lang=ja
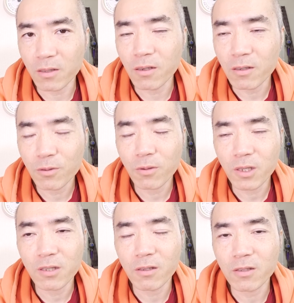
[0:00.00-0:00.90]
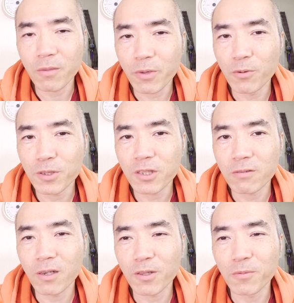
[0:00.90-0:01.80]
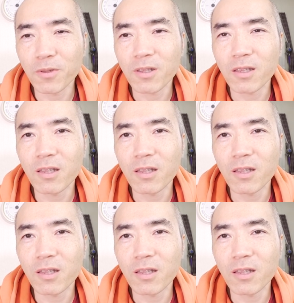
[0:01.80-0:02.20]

あ、送金者のやつやっぱり美味しいわと思っ